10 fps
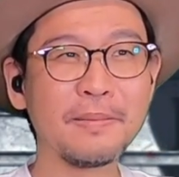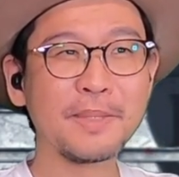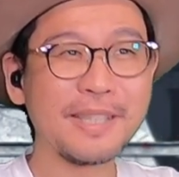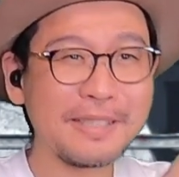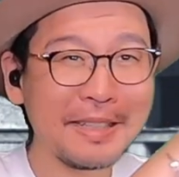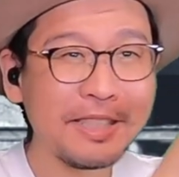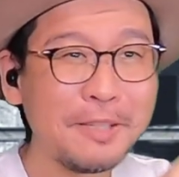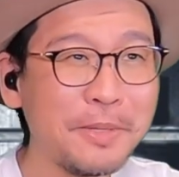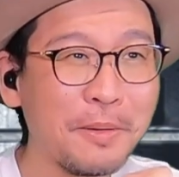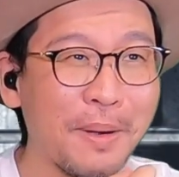まあ、さすが
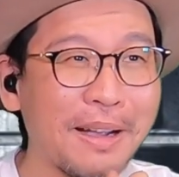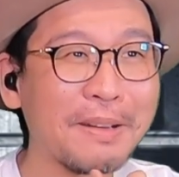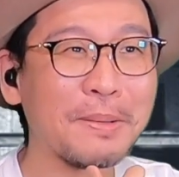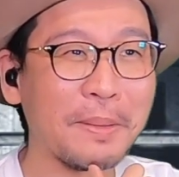に意味はわかる